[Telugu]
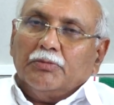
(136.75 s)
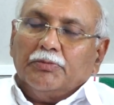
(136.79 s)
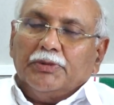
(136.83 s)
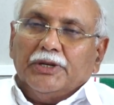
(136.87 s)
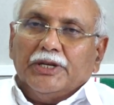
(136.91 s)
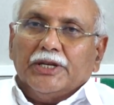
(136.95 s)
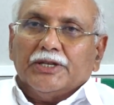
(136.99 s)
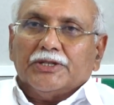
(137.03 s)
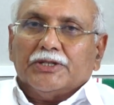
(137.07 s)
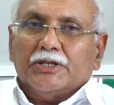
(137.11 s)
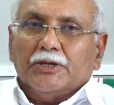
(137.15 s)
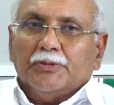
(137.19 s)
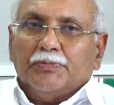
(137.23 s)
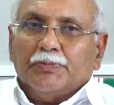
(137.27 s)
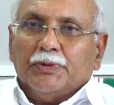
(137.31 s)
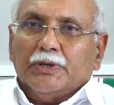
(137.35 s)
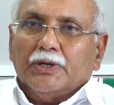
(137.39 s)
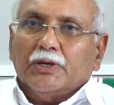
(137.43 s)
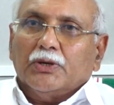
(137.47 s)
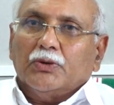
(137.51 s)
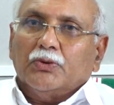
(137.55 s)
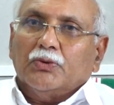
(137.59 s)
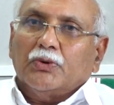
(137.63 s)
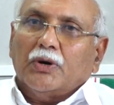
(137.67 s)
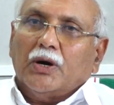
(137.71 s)

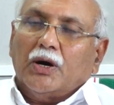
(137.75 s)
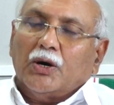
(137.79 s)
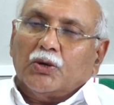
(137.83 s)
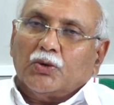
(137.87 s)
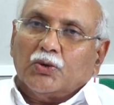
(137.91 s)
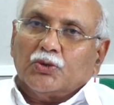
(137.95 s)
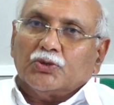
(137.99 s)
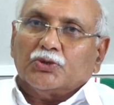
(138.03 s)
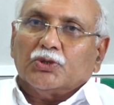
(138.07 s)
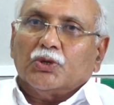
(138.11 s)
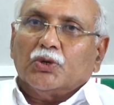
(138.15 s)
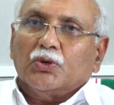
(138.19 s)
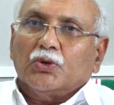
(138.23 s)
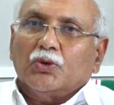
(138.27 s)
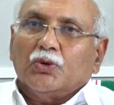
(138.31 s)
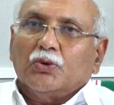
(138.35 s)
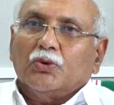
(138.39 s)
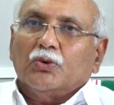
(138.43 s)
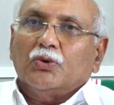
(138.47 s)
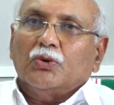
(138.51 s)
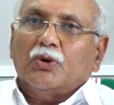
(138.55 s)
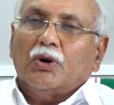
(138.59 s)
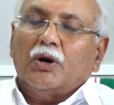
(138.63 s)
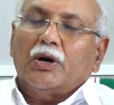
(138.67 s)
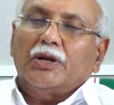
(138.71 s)
బిఎస్సిపిఎల్ ఆ రోజుల్లో
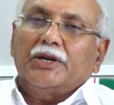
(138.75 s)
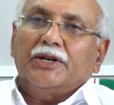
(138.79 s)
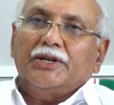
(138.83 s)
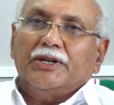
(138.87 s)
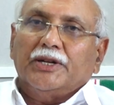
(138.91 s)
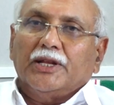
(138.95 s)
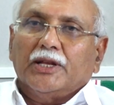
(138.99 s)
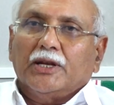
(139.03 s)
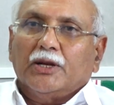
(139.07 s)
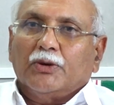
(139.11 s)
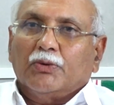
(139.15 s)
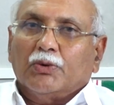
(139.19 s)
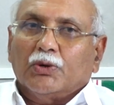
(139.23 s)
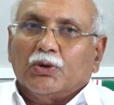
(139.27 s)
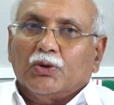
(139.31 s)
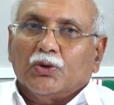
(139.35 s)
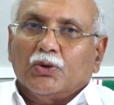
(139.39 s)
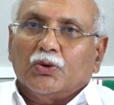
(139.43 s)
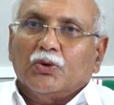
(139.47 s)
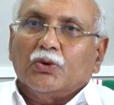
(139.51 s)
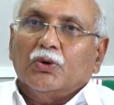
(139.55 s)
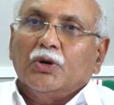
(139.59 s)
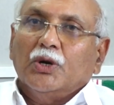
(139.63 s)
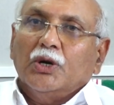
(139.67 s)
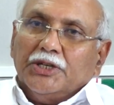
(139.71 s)
ఆల్ ఇండియా
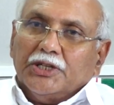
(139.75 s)
లెవెల్లో